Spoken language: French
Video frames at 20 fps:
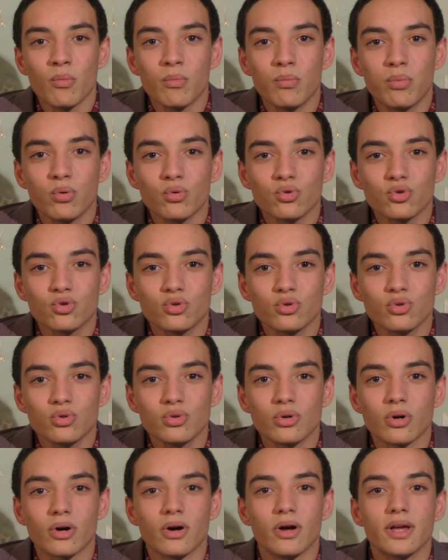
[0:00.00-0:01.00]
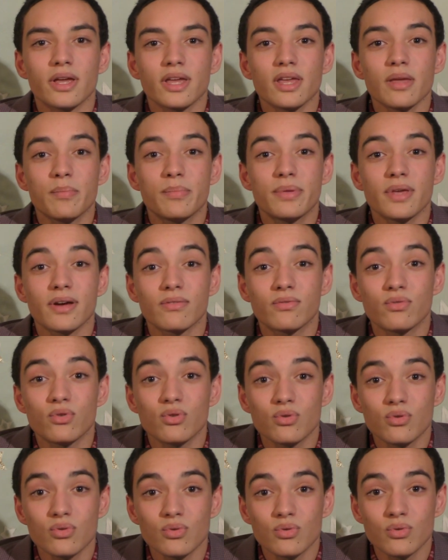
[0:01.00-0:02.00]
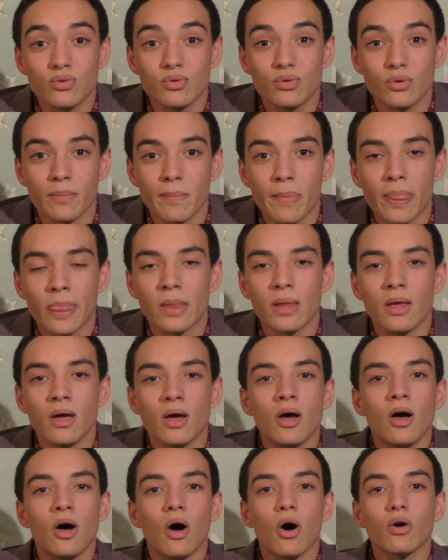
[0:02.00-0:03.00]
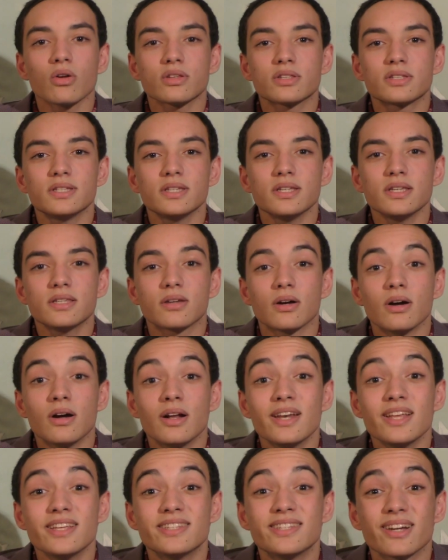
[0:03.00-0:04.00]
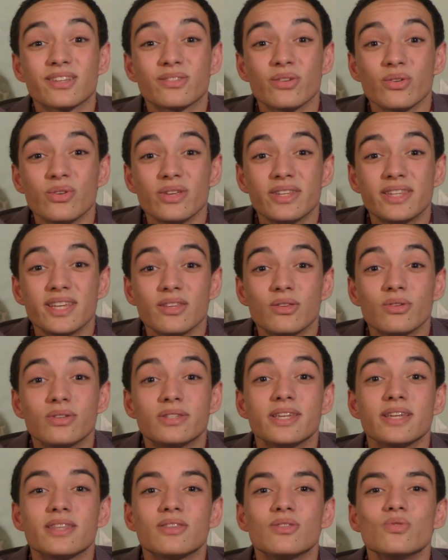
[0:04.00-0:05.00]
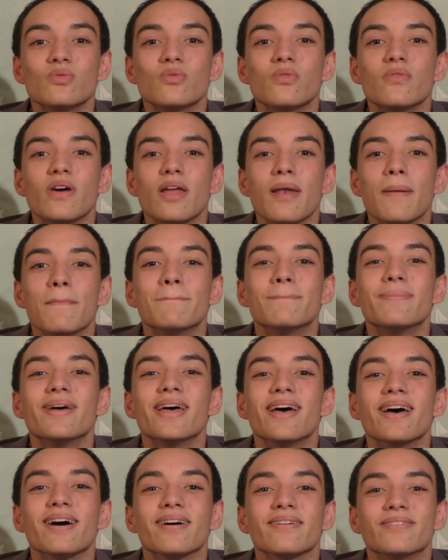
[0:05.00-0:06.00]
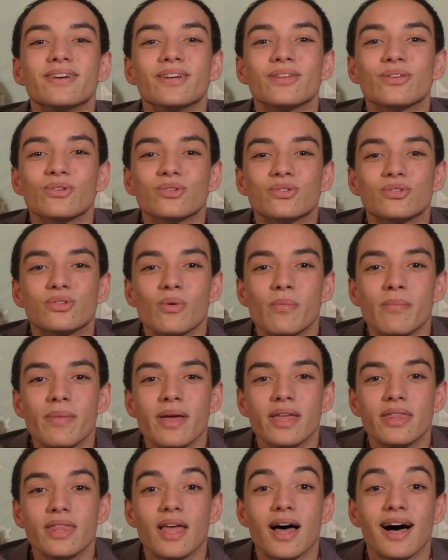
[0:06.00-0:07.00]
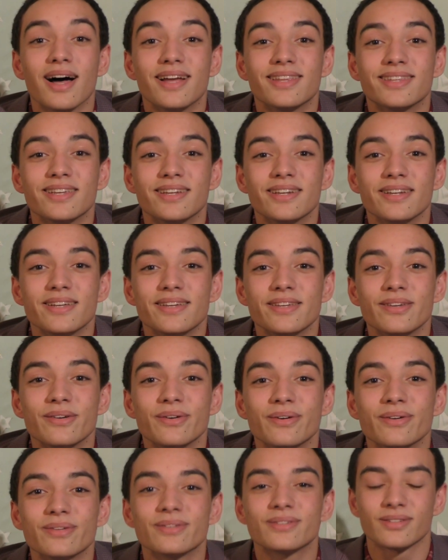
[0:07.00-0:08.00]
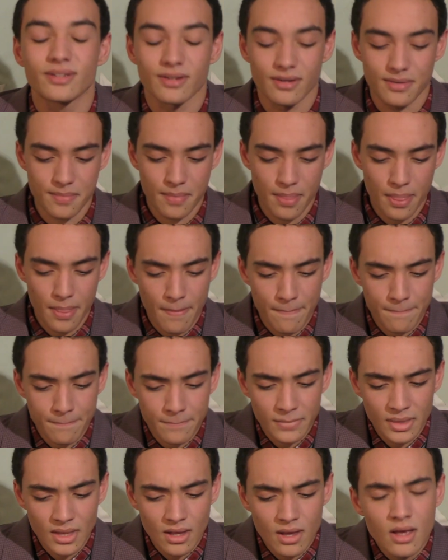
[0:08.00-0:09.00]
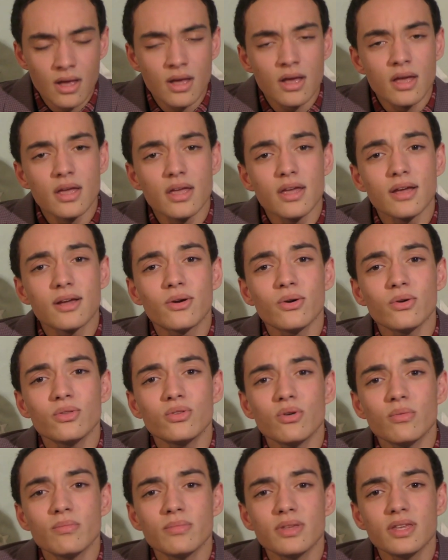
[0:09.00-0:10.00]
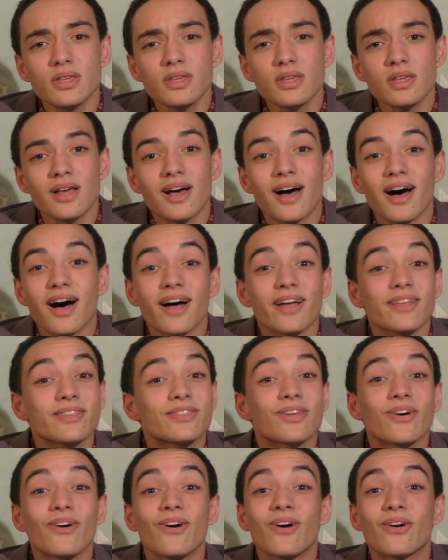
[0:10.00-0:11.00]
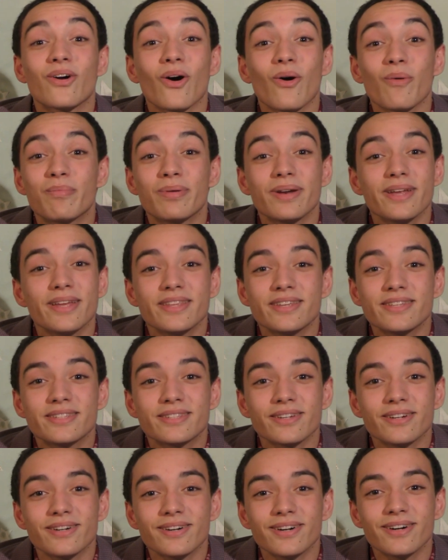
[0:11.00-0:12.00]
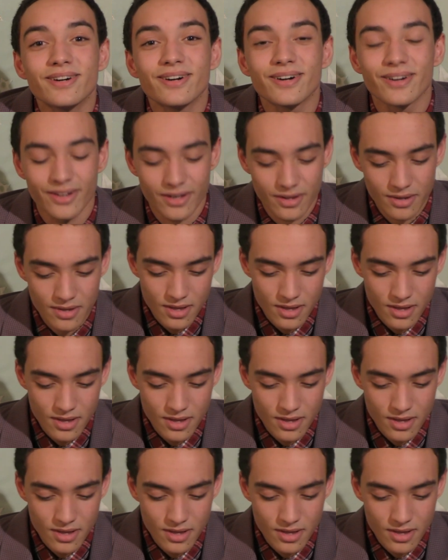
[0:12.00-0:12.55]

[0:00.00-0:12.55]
Bonjour et bienvenue. En titre, les actualités de cette nouvelle merveilleuse semaine à Téléios. Économie, un troc en plein essor.